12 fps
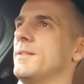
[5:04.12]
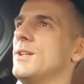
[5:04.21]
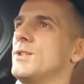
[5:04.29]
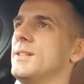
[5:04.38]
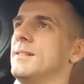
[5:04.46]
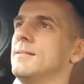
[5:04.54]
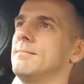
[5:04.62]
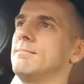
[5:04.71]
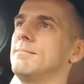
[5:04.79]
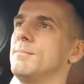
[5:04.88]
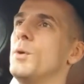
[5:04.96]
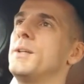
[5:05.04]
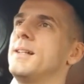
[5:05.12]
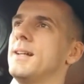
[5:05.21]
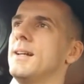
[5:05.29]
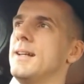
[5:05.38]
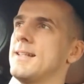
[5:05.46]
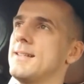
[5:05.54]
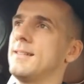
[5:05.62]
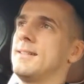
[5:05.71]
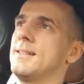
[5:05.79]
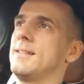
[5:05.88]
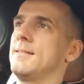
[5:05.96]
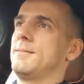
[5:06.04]
powiedzieć, moich
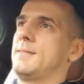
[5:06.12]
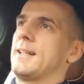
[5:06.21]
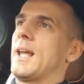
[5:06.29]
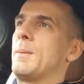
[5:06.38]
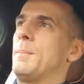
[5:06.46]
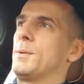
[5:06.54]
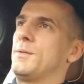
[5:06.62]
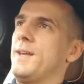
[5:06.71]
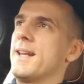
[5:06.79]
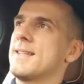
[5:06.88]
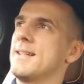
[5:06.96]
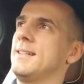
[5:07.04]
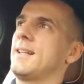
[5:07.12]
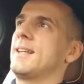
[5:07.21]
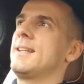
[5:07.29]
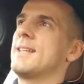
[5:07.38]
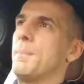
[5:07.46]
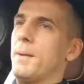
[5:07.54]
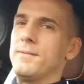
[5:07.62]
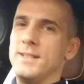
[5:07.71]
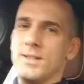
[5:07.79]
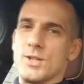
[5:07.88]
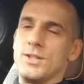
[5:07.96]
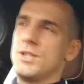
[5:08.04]
tak jakby potwierdzeń, takich
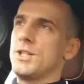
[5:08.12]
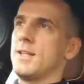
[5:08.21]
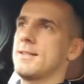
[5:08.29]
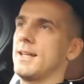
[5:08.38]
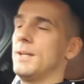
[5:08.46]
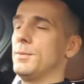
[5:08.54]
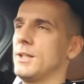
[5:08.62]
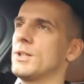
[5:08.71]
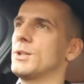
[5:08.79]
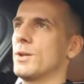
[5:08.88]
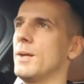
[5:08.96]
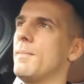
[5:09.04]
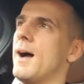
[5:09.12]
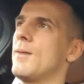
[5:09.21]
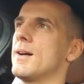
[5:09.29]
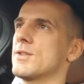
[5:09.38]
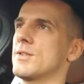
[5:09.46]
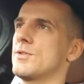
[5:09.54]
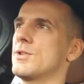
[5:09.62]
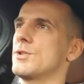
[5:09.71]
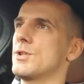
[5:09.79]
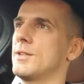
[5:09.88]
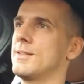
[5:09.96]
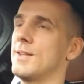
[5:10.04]
zapewnień, że nic się nie stanie, bo ona się trochę bała, że czy,
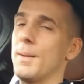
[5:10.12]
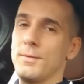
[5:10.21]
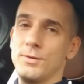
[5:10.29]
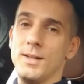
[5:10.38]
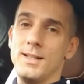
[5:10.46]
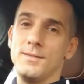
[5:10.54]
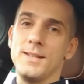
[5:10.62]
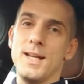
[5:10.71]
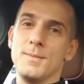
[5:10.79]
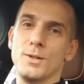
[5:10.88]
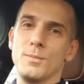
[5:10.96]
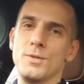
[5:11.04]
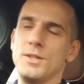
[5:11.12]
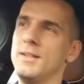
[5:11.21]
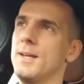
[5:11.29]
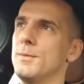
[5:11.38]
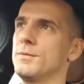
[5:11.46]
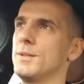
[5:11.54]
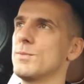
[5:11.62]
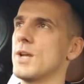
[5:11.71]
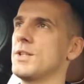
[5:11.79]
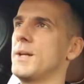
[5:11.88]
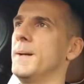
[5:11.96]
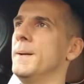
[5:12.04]
czy na pewno ja nie wynajmę komuś innemu w tym
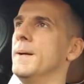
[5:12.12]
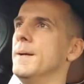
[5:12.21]
czasie,